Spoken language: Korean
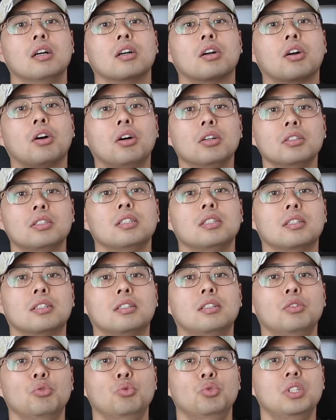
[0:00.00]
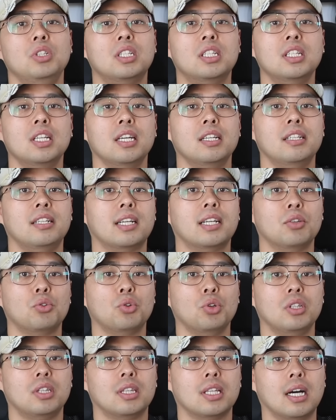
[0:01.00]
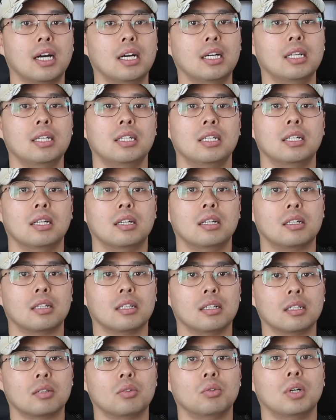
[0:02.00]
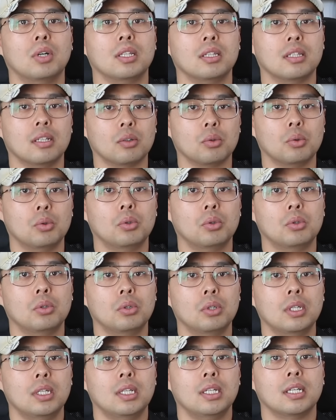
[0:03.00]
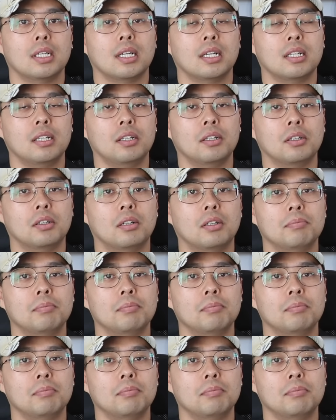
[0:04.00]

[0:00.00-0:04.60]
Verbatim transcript: 커질 그 위기에 이렇게 또 있다라고 한다고 하네요.